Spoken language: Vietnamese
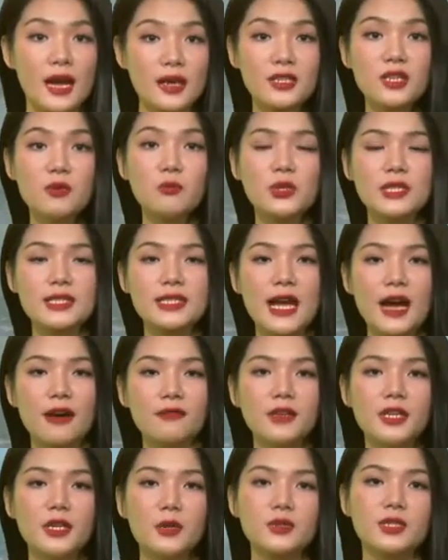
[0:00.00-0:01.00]
trong buổi sáng và
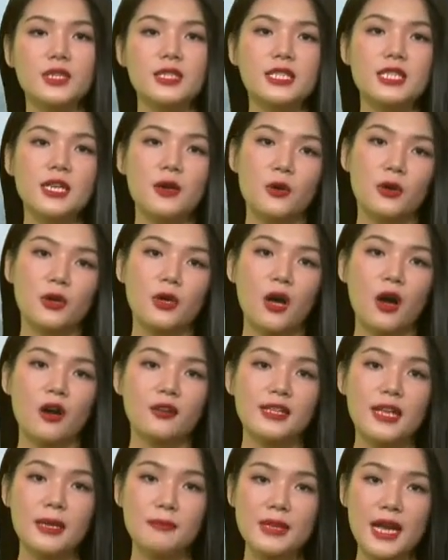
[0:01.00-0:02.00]
đầu giờ chiều, còn
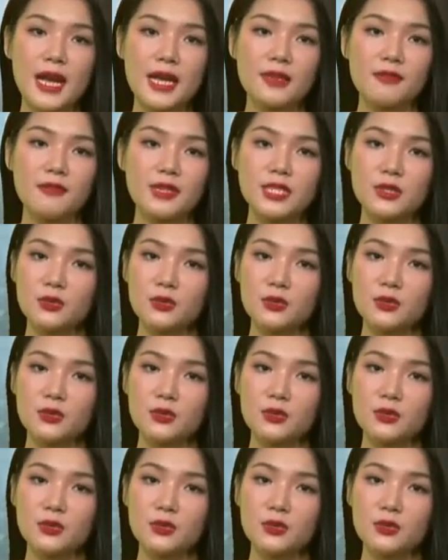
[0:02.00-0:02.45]
đêm nay và chiều